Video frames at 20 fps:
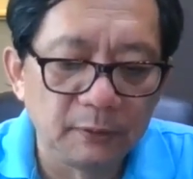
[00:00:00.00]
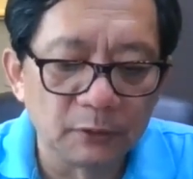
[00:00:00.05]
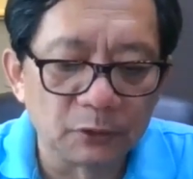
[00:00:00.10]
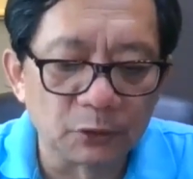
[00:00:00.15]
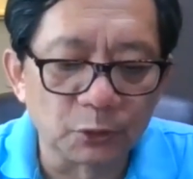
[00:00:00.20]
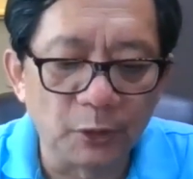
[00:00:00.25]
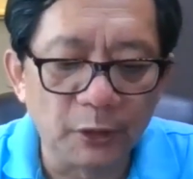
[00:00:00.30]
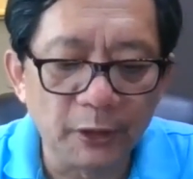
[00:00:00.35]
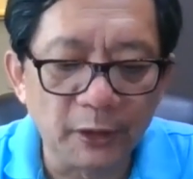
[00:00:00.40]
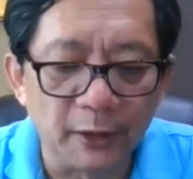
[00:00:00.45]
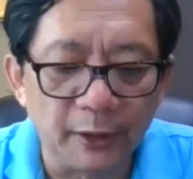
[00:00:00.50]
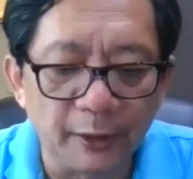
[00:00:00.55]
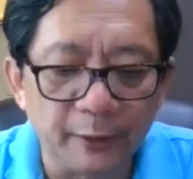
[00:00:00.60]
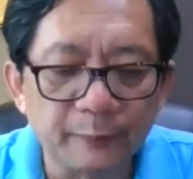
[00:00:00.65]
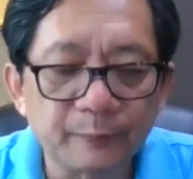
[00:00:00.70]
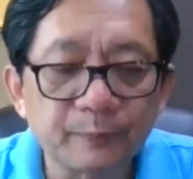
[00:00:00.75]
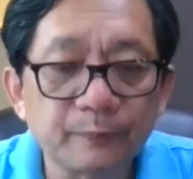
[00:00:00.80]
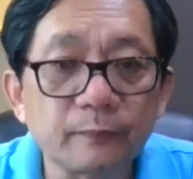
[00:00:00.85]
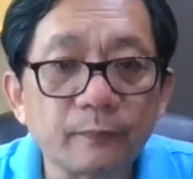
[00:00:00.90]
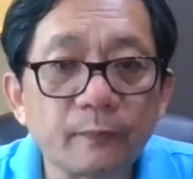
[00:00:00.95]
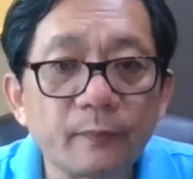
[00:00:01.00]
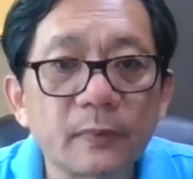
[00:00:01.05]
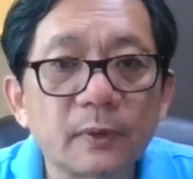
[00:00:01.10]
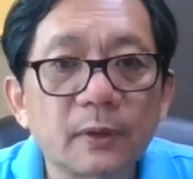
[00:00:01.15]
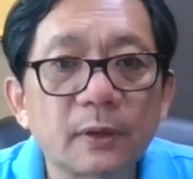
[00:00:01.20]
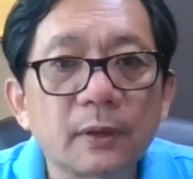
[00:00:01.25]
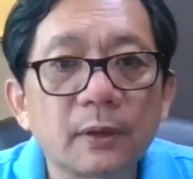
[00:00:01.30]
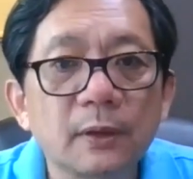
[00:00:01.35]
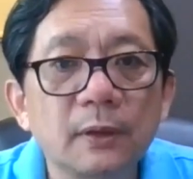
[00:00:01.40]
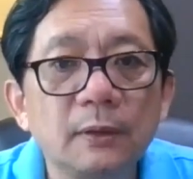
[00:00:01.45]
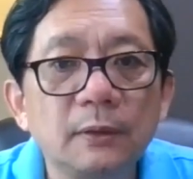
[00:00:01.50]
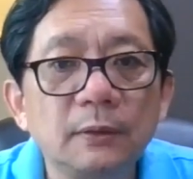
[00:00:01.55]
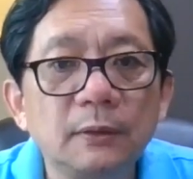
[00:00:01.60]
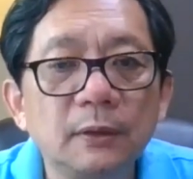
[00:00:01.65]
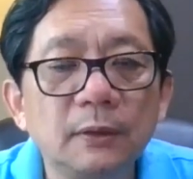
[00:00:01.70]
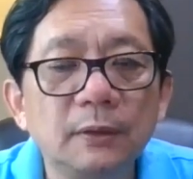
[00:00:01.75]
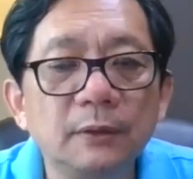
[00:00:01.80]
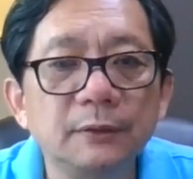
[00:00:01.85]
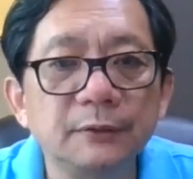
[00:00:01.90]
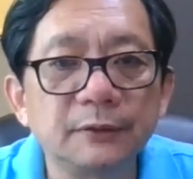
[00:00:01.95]
所以
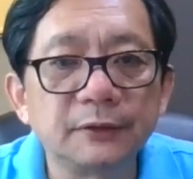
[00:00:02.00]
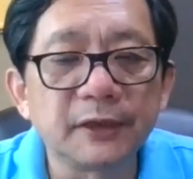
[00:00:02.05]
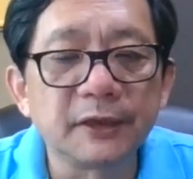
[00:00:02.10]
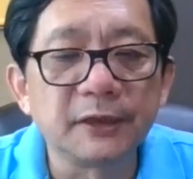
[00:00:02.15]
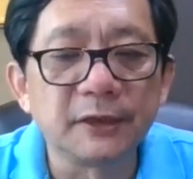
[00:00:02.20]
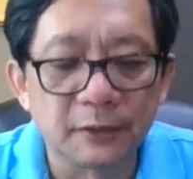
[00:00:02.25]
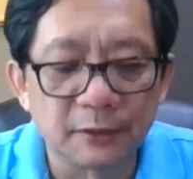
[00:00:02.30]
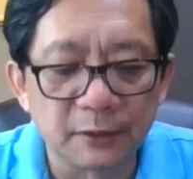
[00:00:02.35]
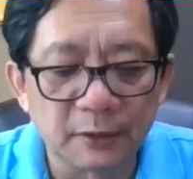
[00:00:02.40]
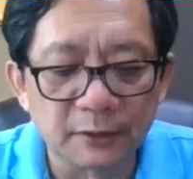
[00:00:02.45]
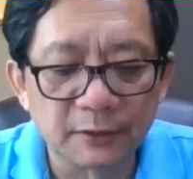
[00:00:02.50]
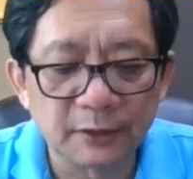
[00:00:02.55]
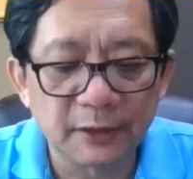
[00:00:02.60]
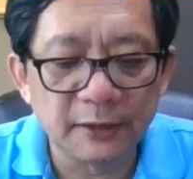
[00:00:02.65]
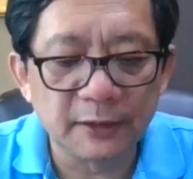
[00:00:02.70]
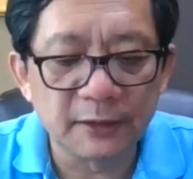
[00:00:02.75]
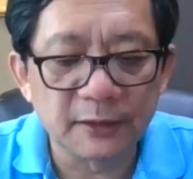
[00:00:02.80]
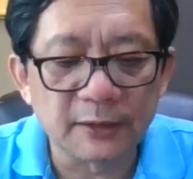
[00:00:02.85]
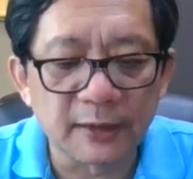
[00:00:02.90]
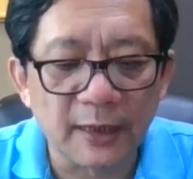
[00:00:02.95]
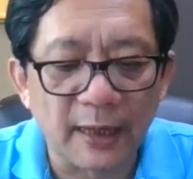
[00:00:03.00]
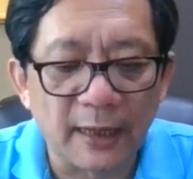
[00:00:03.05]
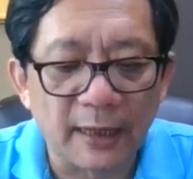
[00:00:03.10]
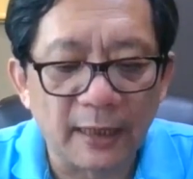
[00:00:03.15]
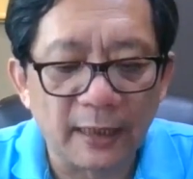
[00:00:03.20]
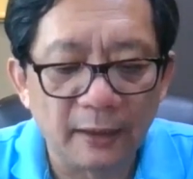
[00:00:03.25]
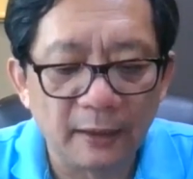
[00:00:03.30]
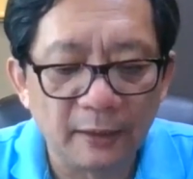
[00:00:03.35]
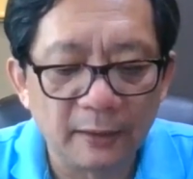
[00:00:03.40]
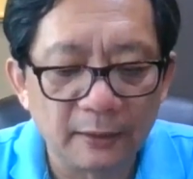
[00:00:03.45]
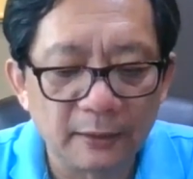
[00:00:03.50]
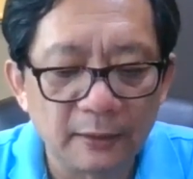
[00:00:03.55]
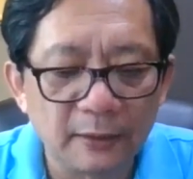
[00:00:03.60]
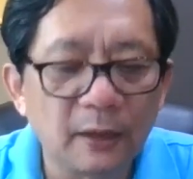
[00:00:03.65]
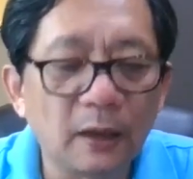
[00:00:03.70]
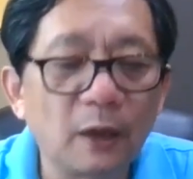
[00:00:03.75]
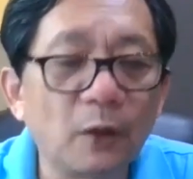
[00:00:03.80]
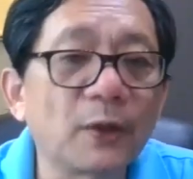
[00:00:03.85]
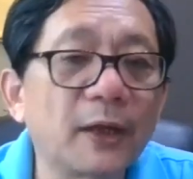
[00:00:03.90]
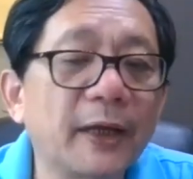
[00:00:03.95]
这一这一
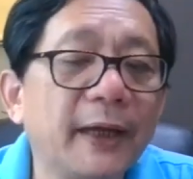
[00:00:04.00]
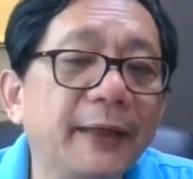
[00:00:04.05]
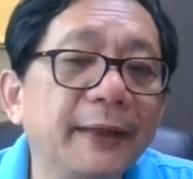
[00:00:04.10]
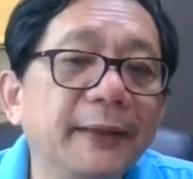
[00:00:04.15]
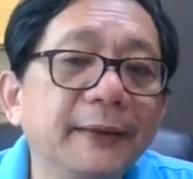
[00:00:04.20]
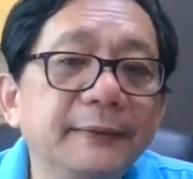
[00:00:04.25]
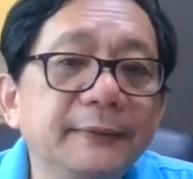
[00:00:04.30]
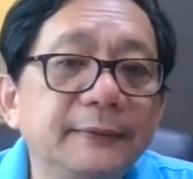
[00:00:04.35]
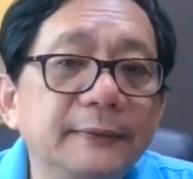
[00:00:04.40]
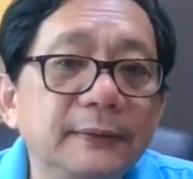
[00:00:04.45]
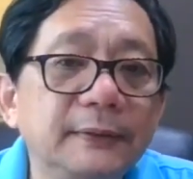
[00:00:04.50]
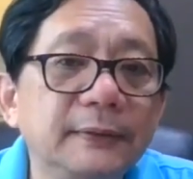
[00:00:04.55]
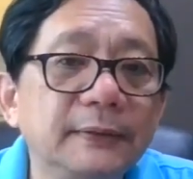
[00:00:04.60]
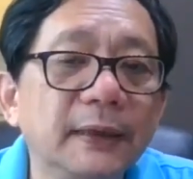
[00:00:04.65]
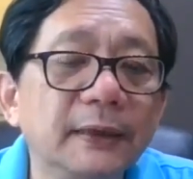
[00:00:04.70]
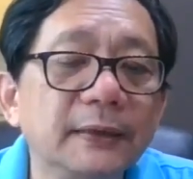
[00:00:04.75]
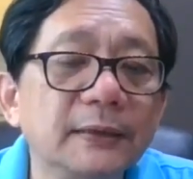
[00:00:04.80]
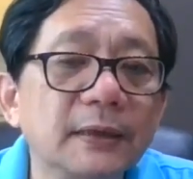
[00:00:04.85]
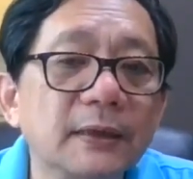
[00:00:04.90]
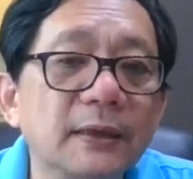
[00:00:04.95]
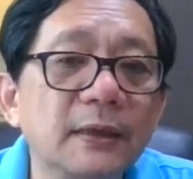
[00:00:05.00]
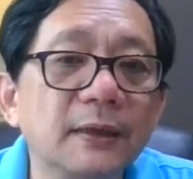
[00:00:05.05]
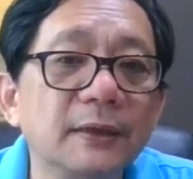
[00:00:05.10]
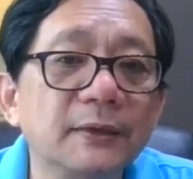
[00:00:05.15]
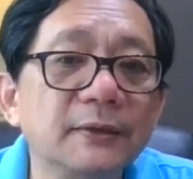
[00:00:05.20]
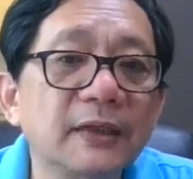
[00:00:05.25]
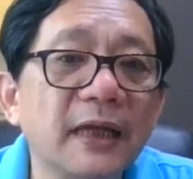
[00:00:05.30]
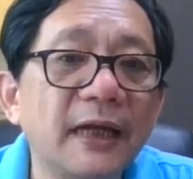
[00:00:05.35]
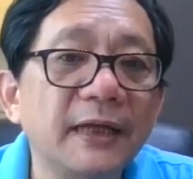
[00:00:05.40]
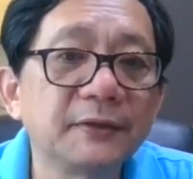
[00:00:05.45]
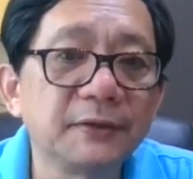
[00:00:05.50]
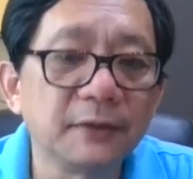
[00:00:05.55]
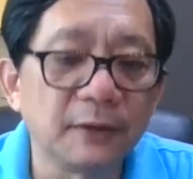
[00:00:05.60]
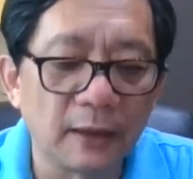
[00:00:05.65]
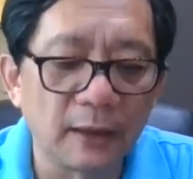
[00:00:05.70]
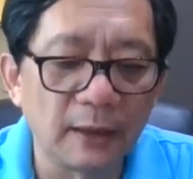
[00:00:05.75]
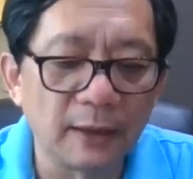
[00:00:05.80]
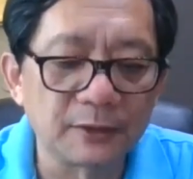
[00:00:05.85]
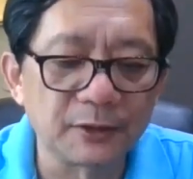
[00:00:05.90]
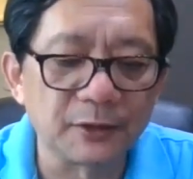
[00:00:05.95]
讲，OK，也是个人猜测，
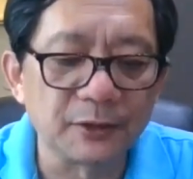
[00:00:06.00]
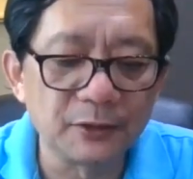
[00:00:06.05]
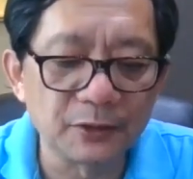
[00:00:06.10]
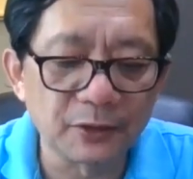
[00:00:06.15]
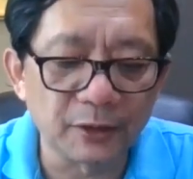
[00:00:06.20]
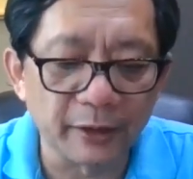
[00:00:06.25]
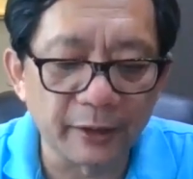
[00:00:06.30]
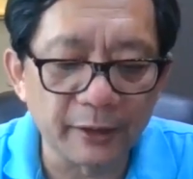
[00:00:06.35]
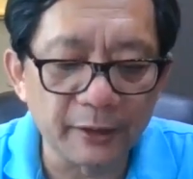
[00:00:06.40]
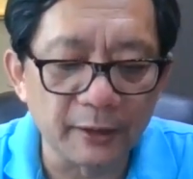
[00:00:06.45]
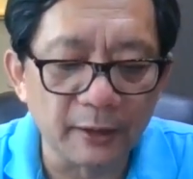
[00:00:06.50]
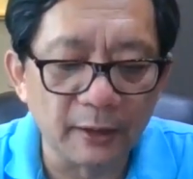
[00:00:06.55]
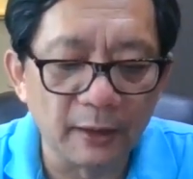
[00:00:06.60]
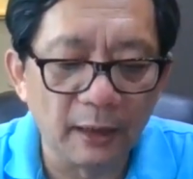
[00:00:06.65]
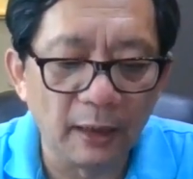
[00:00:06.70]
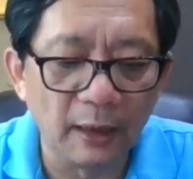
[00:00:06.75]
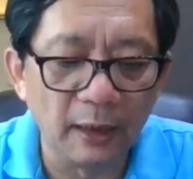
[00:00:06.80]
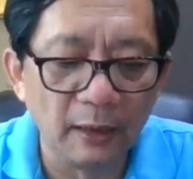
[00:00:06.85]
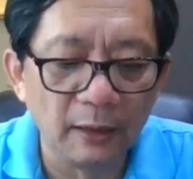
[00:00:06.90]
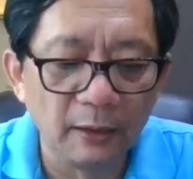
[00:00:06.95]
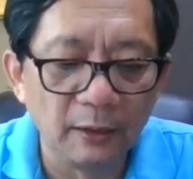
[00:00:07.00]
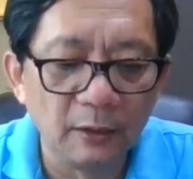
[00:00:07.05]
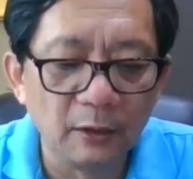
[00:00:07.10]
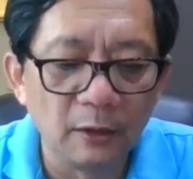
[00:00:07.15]
仅此而已啊。